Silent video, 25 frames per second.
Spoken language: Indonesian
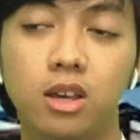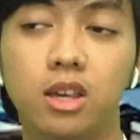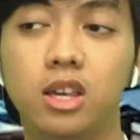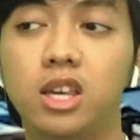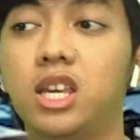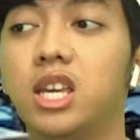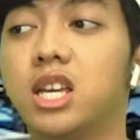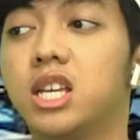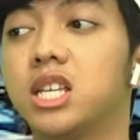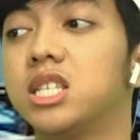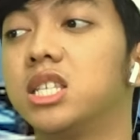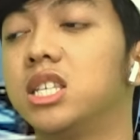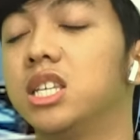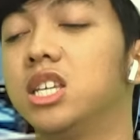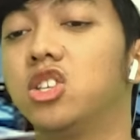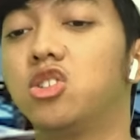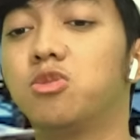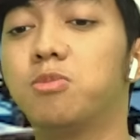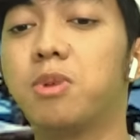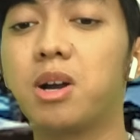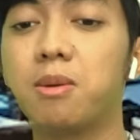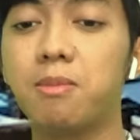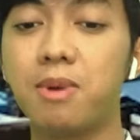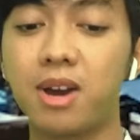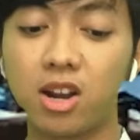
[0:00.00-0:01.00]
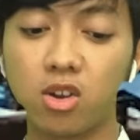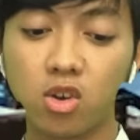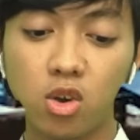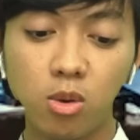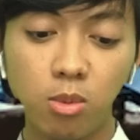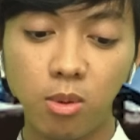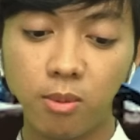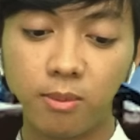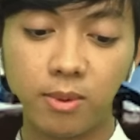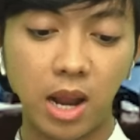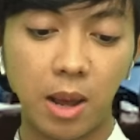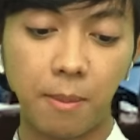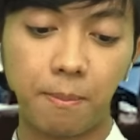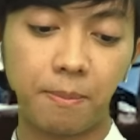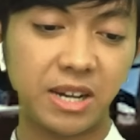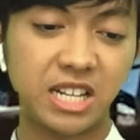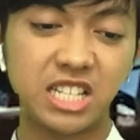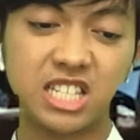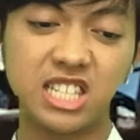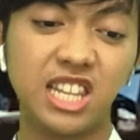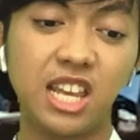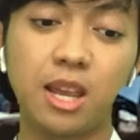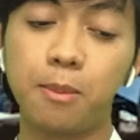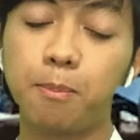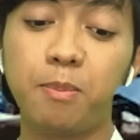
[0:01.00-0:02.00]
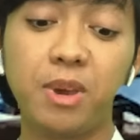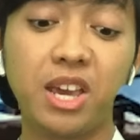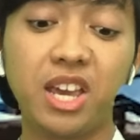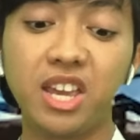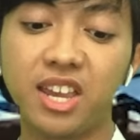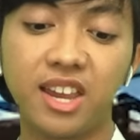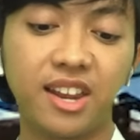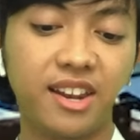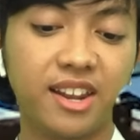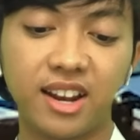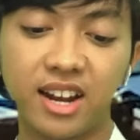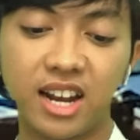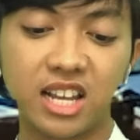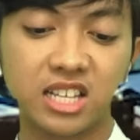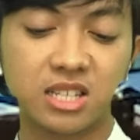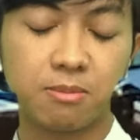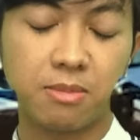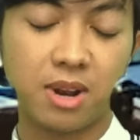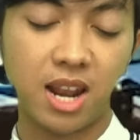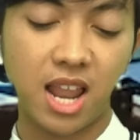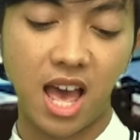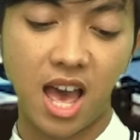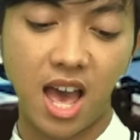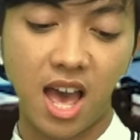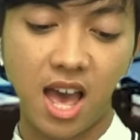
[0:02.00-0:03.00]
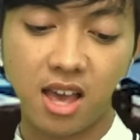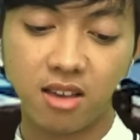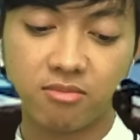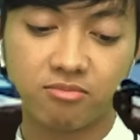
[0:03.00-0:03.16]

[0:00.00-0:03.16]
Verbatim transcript: Eh, iya sih, cuma kemarin gue belum dapat sneak peeknya dari kelas belah